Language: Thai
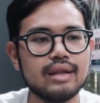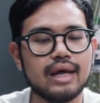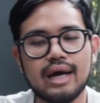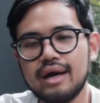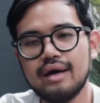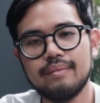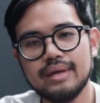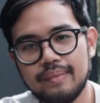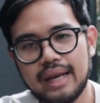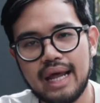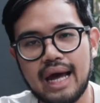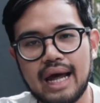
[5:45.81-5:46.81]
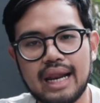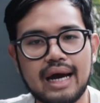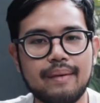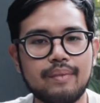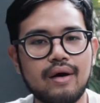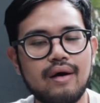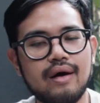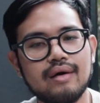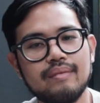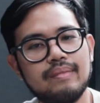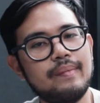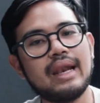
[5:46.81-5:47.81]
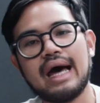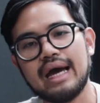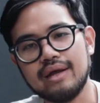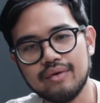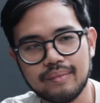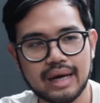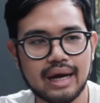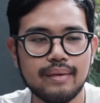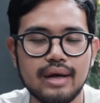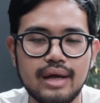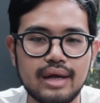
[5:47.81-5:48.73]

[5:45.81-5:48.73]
แต่ถ้าเงินไม่ใช่ปัญหานะครับก็ไม่เป็นไรถูกไหมครับ